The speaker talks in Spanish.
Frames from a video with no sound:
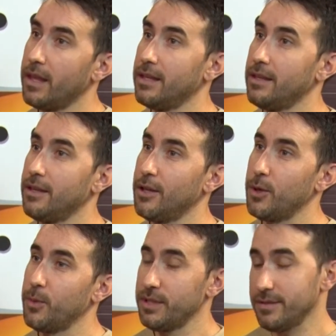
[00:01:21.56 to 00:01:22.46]
Y
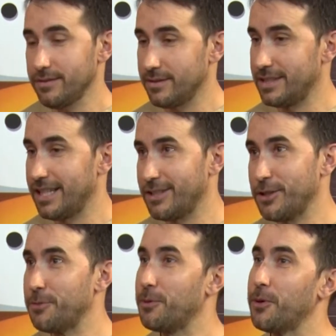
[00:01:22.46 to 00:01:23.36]
bueno, y
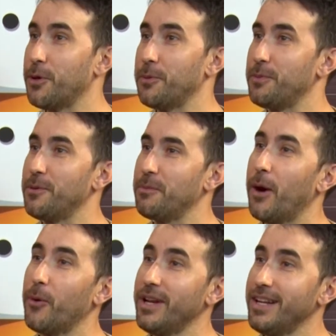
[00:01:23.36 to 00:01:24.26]
después vino mi
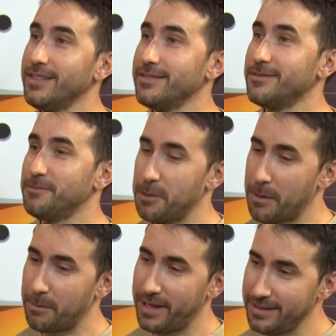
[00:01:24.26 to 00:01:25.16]
abuela, mi
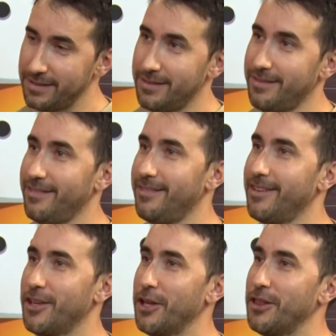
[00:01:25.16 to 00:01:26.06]
papá
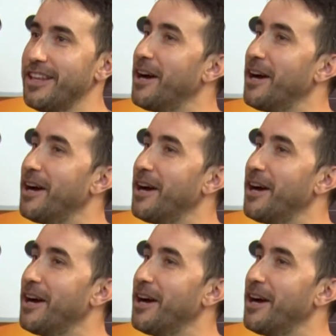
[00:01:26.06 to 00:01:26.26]
y quien te